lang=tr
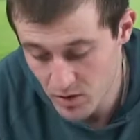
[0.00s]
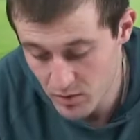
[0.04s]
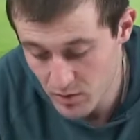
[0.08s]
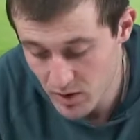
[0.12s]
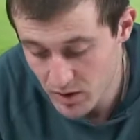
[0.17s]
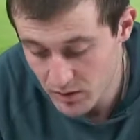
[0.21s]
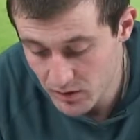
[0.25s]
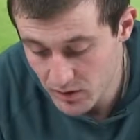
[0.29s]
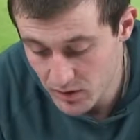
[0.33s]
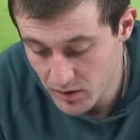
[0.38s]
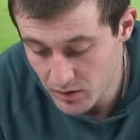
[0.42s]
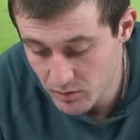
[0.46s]

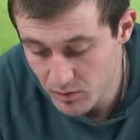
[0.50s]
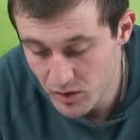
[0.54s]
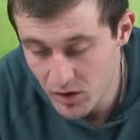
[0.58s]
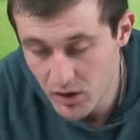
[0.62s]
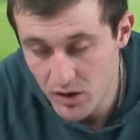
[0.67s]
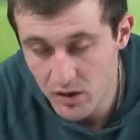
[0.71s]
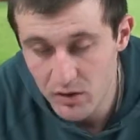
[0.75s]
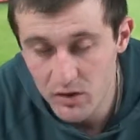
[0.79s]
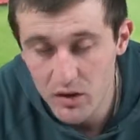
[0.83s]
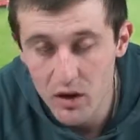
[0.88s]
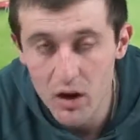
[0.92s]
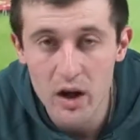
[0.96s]
Bremen
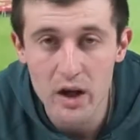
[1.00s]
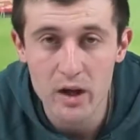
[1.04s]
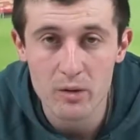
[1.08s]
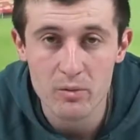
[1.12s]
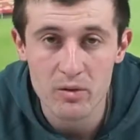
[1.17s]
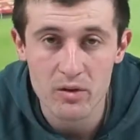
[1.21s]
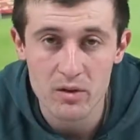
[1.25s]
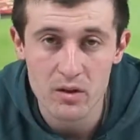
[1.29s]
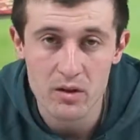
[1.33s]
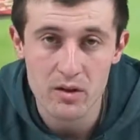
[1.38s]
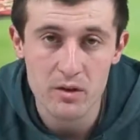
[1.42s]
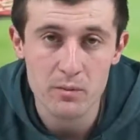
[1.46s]
takımından daha
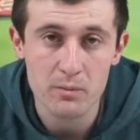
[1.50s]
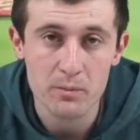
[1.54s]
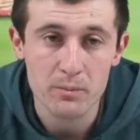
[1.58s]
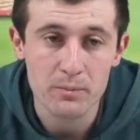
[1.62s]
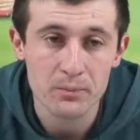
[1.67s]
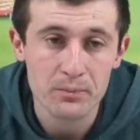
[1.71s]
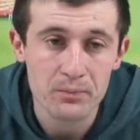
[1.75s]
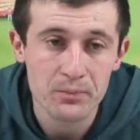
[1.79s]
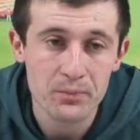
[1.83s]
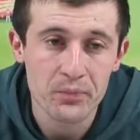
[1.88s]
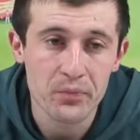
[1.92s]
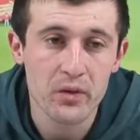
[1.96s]
iyi takım.
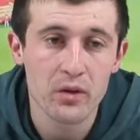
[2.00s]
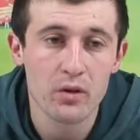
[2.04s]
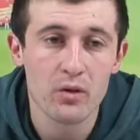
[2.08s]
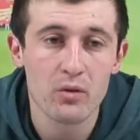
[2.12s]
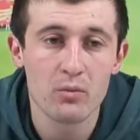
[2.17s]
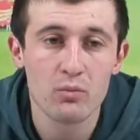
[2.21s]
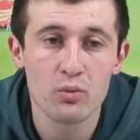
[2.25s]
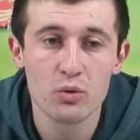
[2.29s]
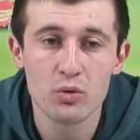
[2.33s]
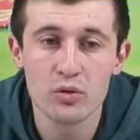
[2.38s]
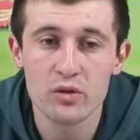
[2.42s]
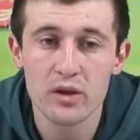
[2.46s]

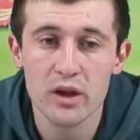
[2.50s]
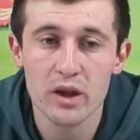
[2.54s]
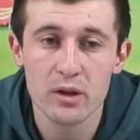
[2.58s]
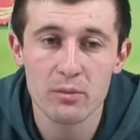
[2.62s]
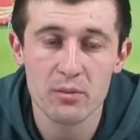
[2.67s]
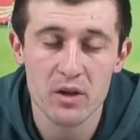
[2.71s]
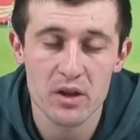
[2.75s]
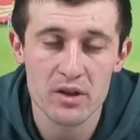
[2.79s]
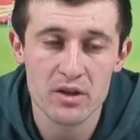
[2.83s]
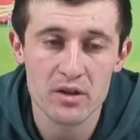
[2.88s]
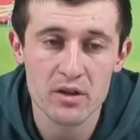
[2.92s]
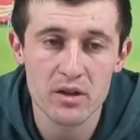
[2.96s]
Bunu da ilk
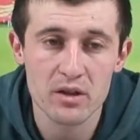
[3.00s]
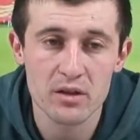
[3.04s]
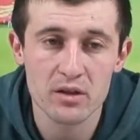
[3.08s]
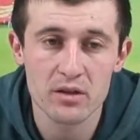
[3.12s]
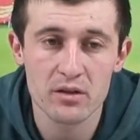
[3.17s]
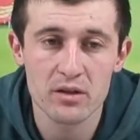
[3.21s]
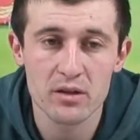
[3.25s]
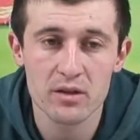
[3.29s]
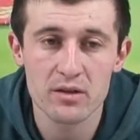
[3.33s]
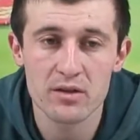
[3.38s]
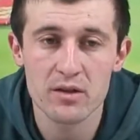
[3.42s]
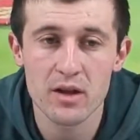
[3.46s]
maçta
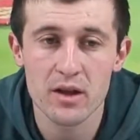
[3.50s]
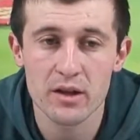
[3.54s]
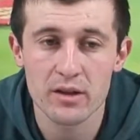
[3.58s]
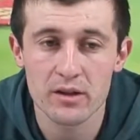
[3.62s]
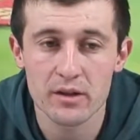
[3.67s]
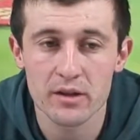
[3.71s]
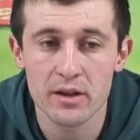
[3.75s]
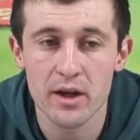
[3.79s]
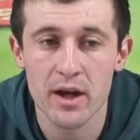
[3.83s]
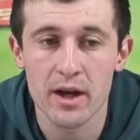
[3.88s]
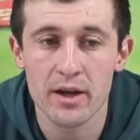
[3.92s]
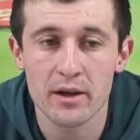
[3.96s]
kanıtladılar.
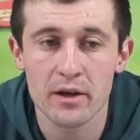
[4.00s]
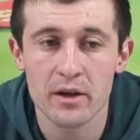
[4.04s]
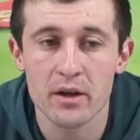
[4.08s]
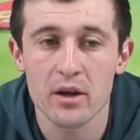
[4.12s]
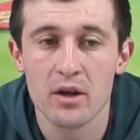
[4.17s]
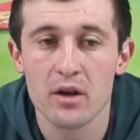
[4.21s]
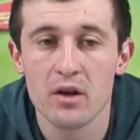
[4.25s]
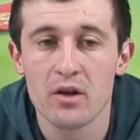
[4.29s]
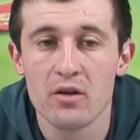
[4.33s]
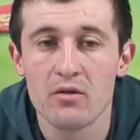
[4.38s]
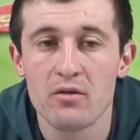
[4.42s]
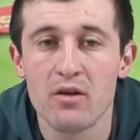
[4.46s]
Yani
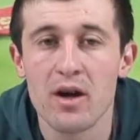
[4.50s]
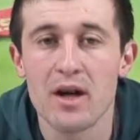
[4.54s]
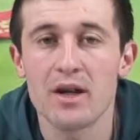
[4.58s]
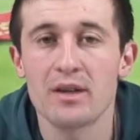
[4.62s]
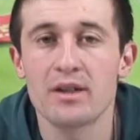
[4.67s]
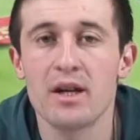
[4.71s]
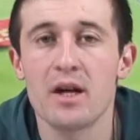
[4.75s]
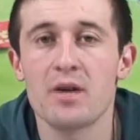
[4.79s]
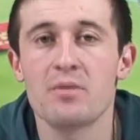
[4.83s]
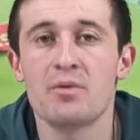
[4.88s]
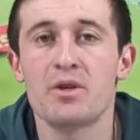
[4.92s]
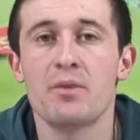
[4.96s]

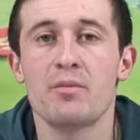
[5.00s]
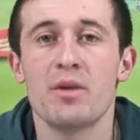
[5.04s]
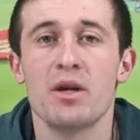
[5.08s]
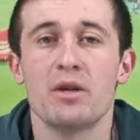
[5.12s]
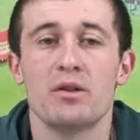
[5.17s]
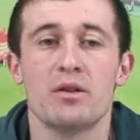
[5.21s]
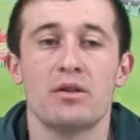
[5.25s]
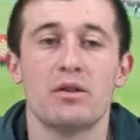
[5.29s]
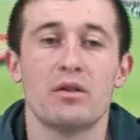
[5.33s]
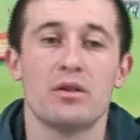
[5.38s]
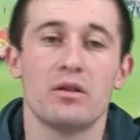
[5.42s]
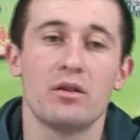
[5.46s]
Werder Bremen
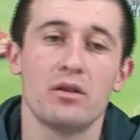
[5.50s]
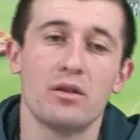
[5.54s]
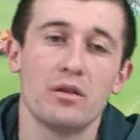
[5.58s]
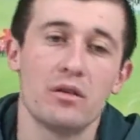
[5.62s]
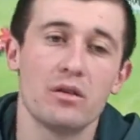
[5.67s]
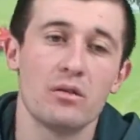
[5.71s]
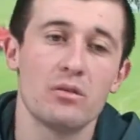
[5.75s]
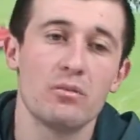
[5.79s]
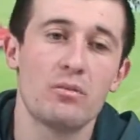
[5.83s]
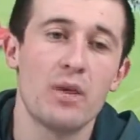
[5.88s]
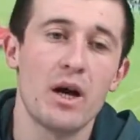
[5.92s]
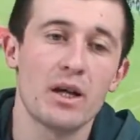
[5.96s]

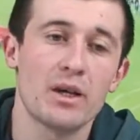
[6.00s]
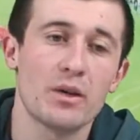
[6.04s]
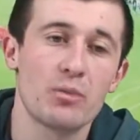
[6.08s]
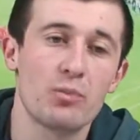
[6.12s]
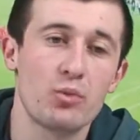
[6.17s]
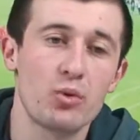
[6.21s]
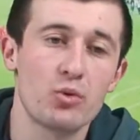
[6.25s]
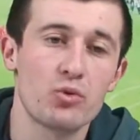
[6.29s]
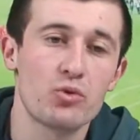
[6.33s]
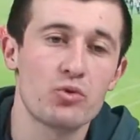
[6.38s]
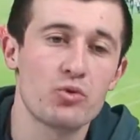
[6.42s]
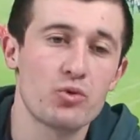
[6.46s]
belki
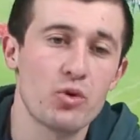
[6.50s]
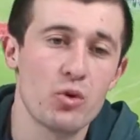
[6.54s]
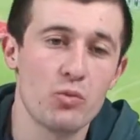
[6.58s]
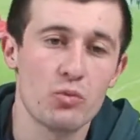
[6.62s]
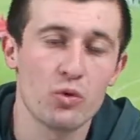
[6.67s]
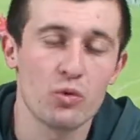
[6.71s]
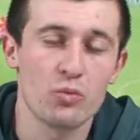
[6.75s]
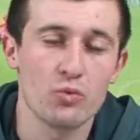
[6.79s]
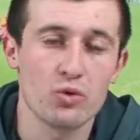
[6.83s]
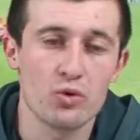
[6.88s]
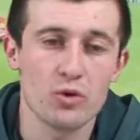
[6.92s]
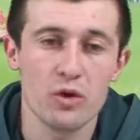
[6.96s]
pozisyon
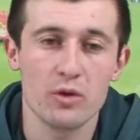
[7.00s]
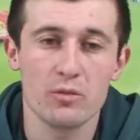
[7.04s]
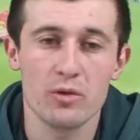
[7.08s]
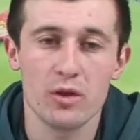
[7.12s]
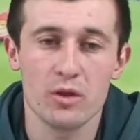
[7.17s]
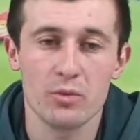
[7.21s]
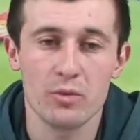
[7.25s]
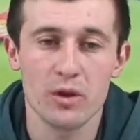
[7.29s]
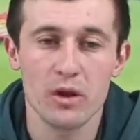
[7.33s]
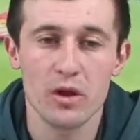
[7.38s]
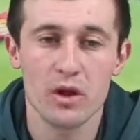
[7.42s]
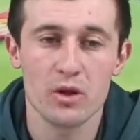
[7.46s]
bulmuş
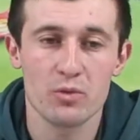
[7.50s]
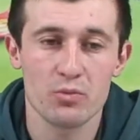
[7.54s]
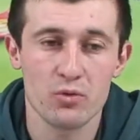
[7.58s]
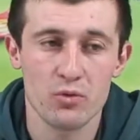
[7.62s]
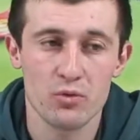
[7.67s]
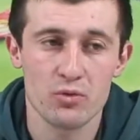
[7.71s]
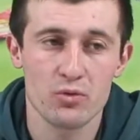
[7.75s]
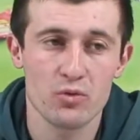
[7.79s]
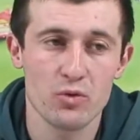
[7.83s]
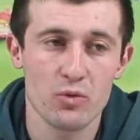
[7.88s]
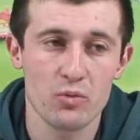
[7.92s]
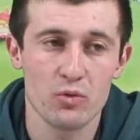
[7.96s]
olabilir. Birkaç
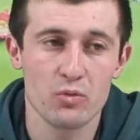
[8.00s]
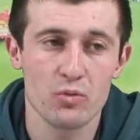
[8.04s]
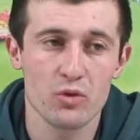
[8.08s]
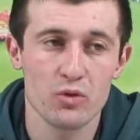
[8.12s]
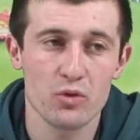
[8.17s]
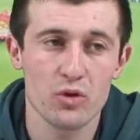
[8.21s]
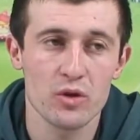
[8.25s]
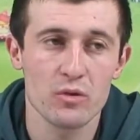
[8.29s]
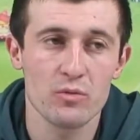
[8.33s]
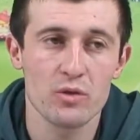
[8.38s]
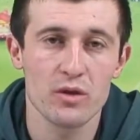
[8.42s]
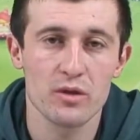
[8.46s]
pozisyon bulmuş
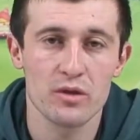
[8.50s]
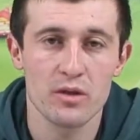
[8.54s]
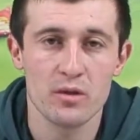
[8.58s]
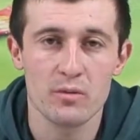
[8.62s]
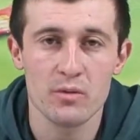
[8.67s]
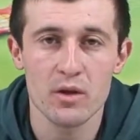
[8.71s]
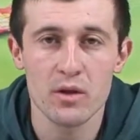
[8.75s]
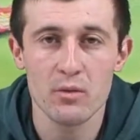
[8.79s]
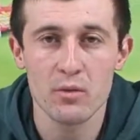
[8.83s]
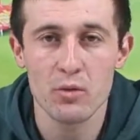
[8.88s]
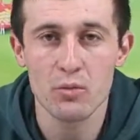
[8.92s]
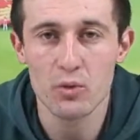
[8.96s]
olabilir
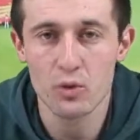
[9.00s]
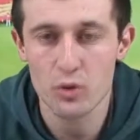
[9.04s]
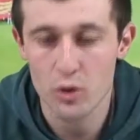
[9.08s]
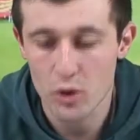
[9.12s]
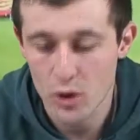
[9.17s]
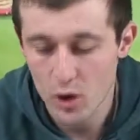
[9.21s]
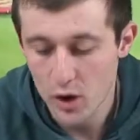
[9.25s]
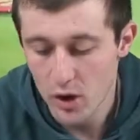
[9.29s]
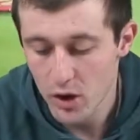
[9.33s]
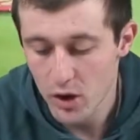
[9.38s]
tabii ama bu